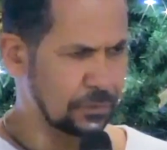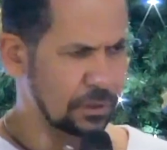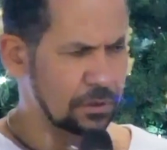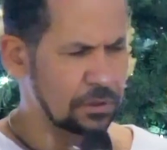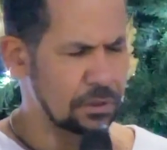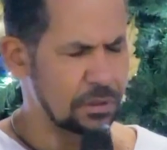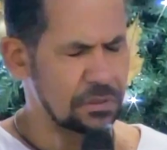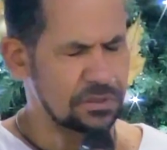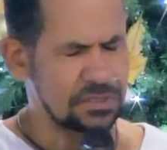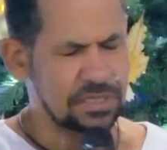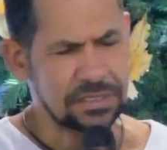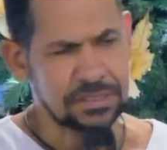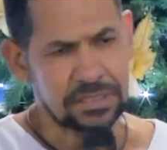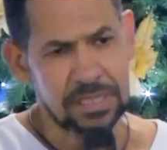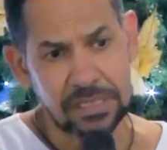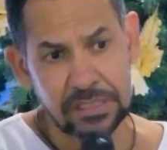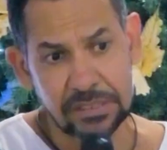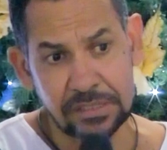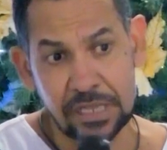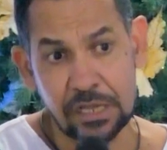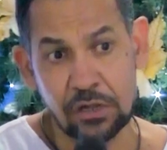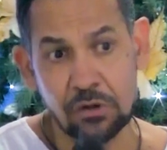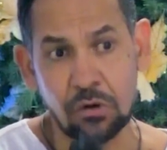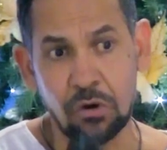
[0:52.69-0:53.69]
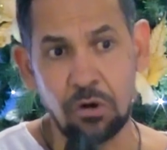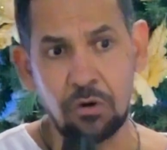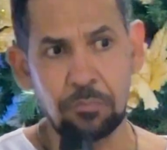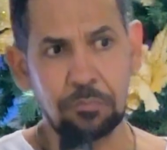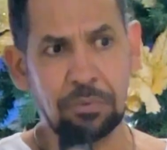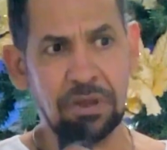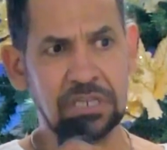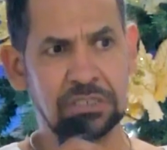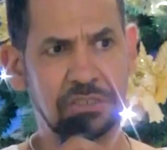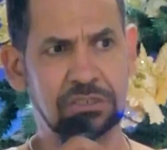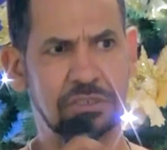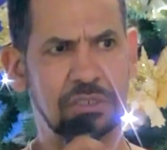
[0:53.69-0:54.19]
Você tem que ter
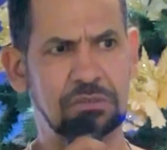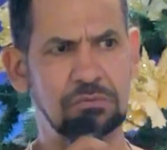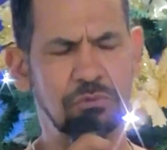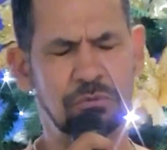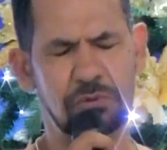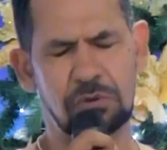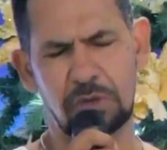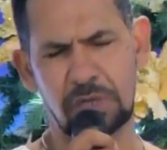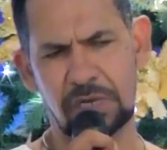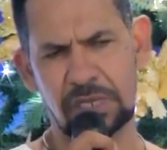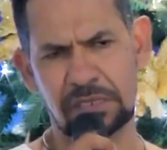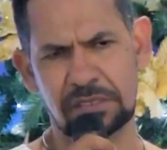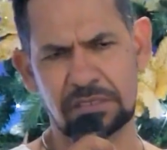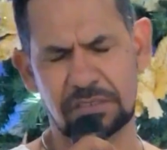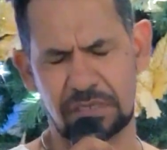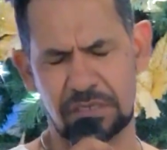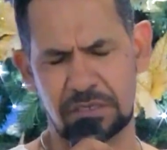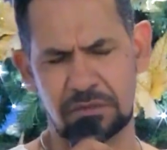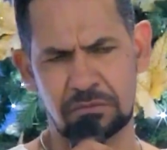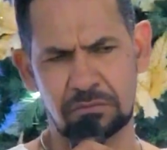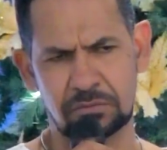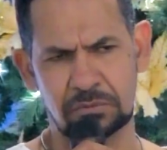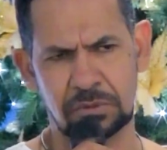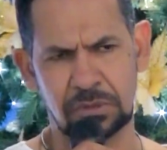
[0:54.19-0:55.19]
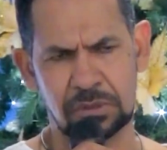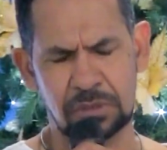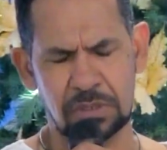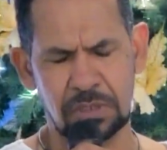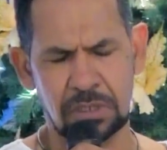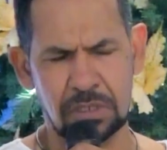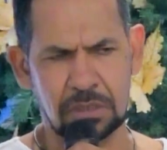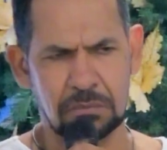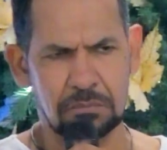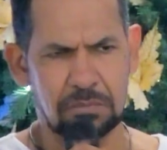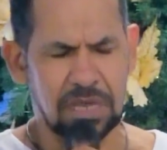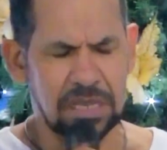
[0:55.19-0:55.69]
compaixão no coração,
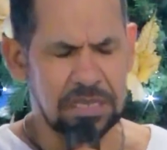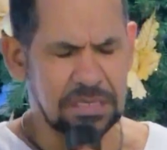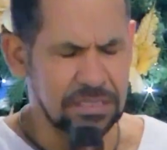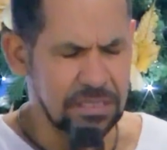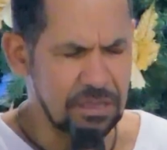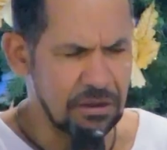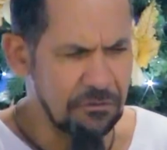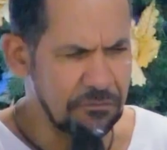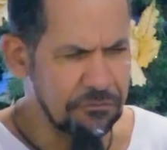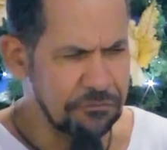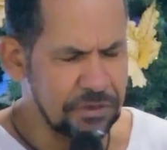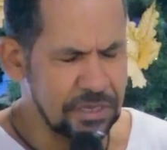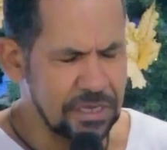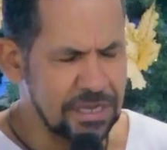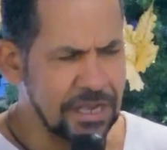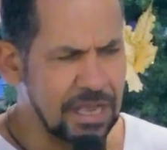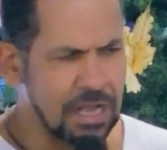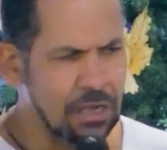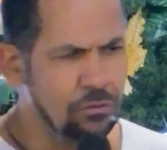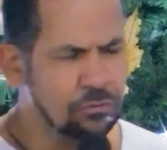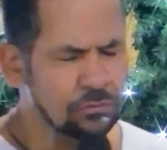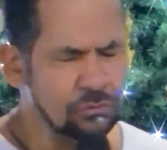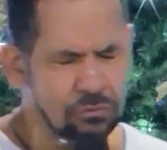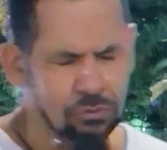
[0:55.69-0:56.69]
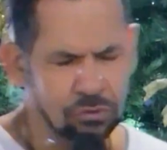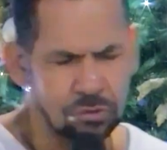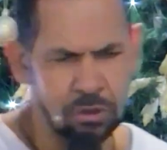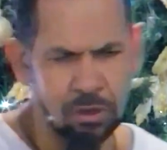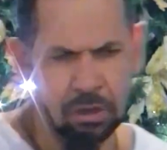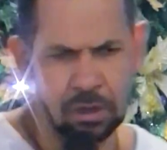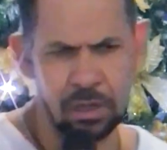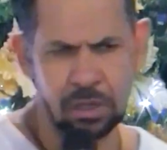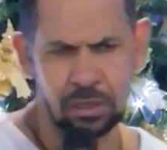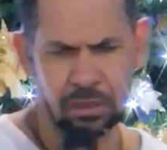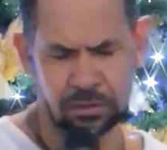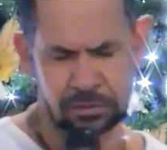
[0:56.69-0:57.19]
mas não ficar com
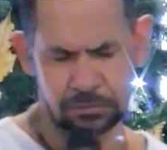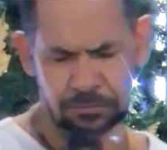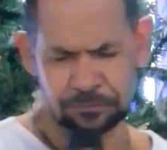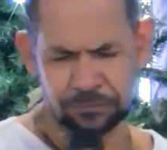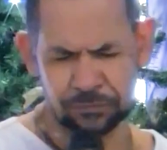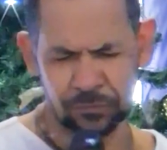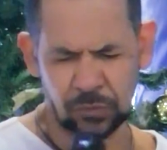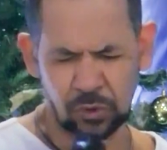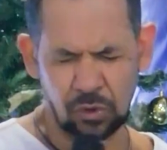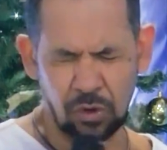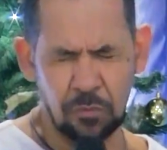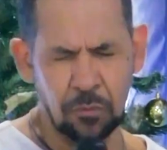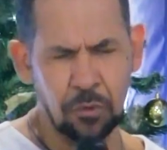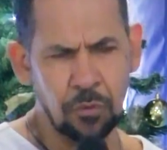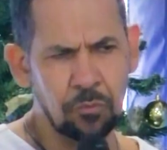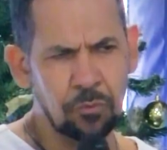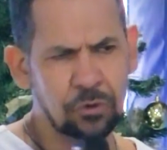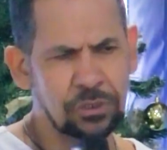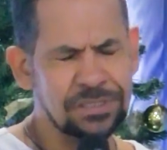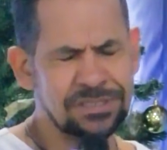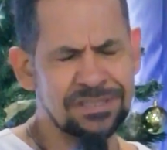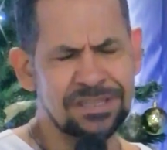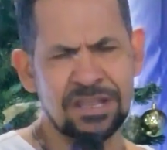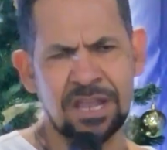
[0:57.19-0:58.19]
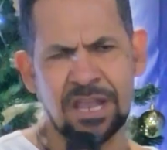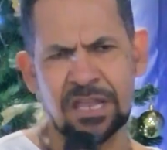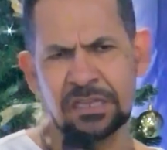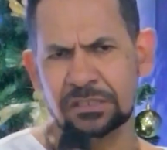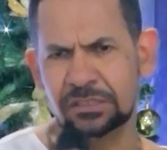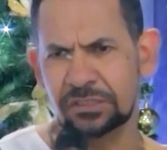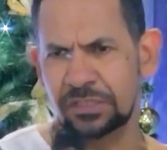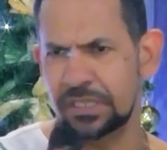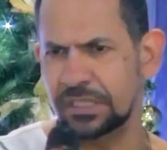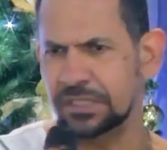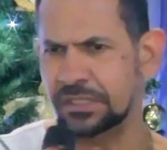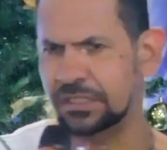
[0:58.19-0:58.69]
dó como muita
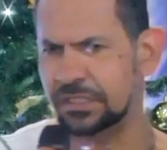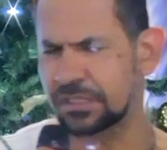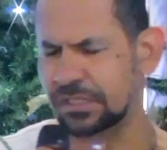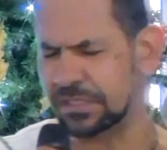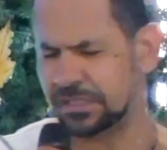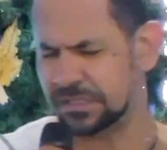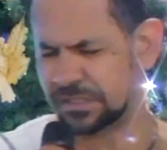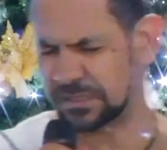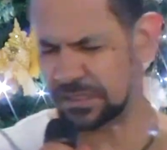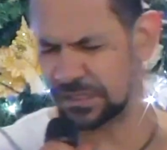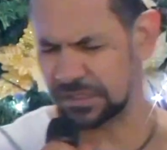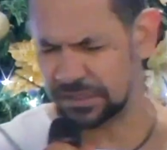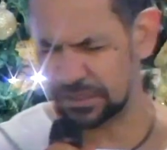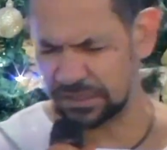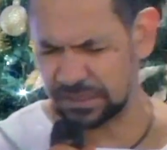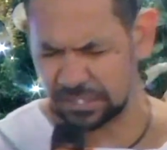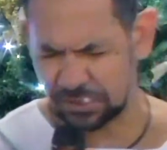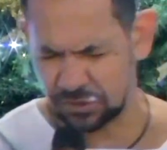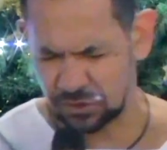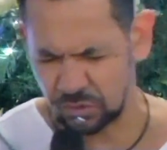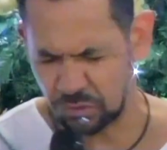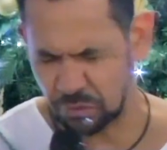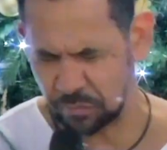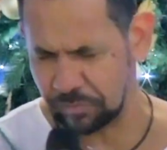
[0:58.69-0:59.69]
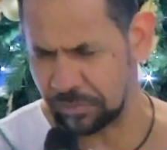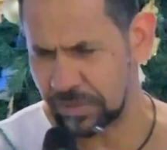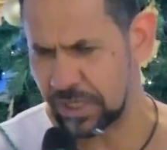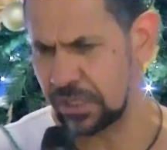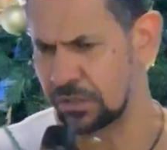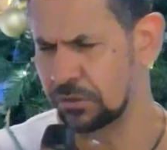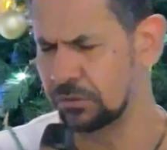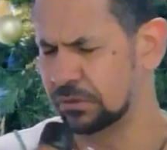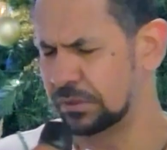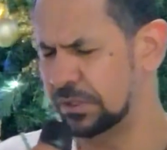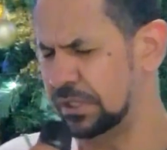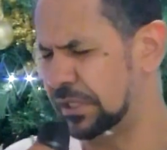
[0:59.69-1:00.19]
gente que se diz
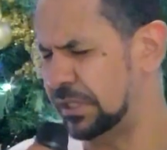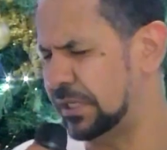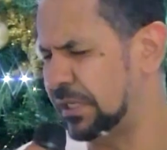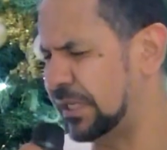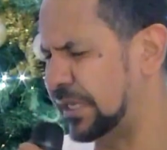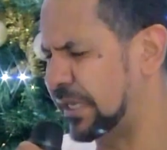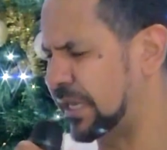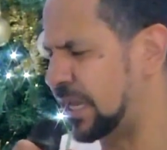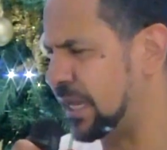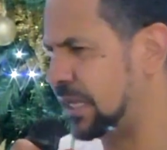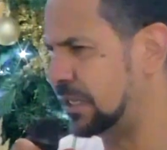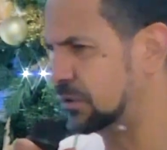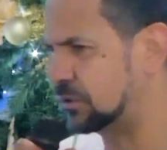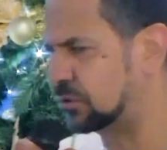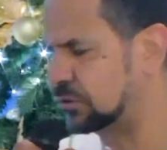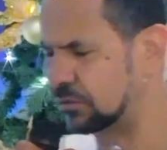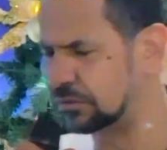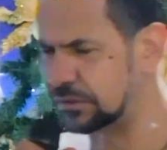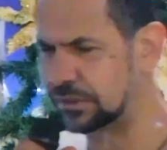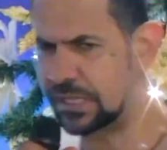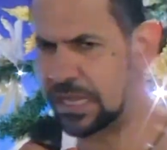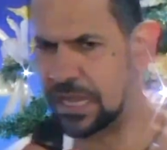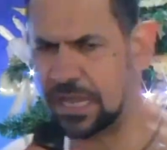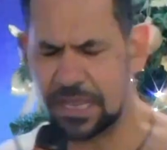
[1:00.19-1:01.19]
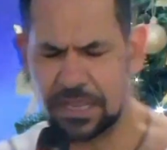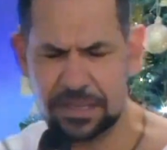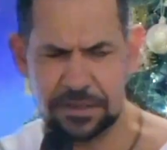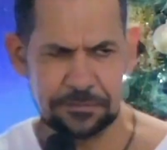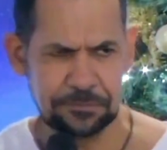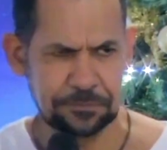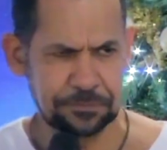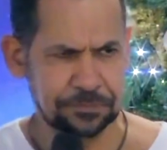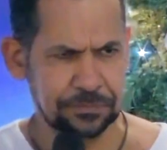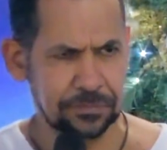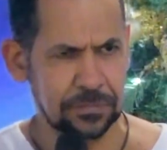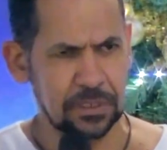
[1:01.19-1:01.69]
humilde, que quer ajudar
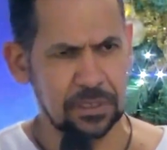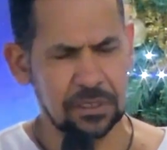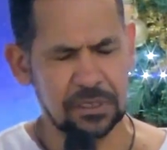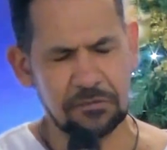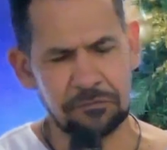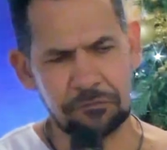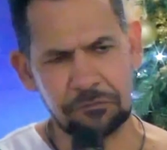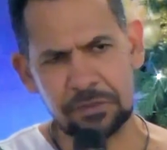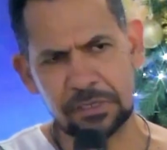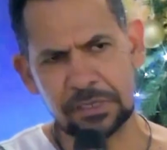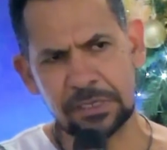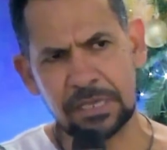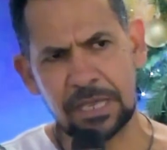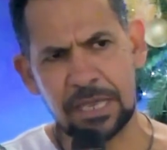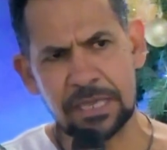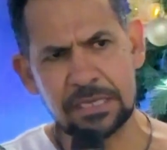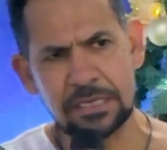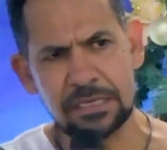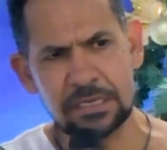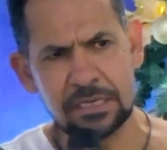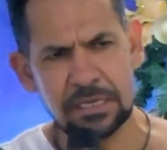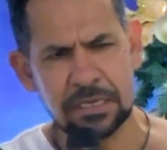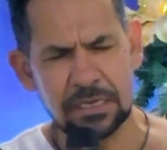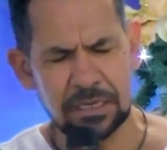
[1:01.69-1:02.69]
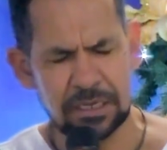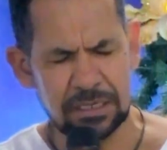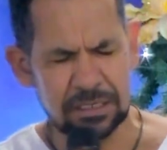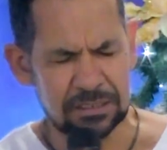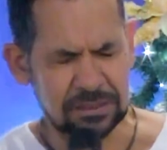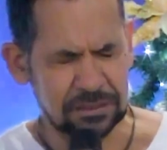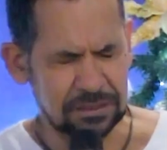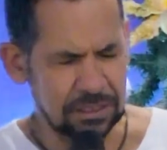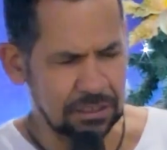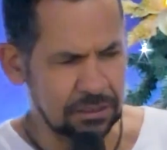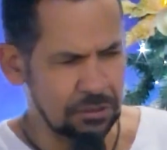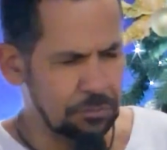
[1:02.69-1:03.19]
e fica aí
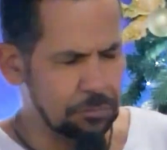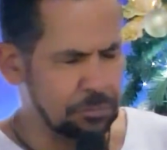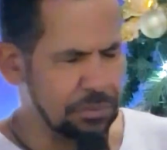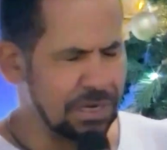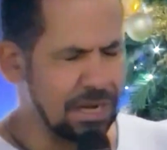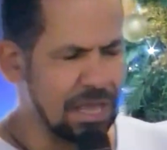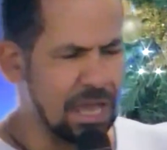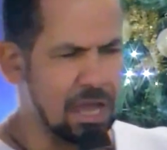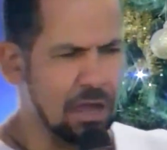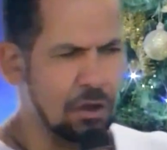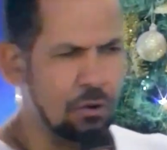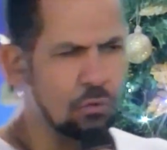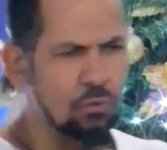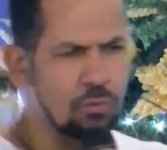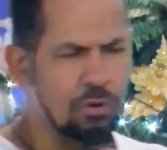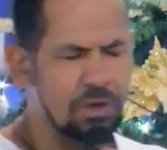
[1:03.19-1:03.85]
andando pela rua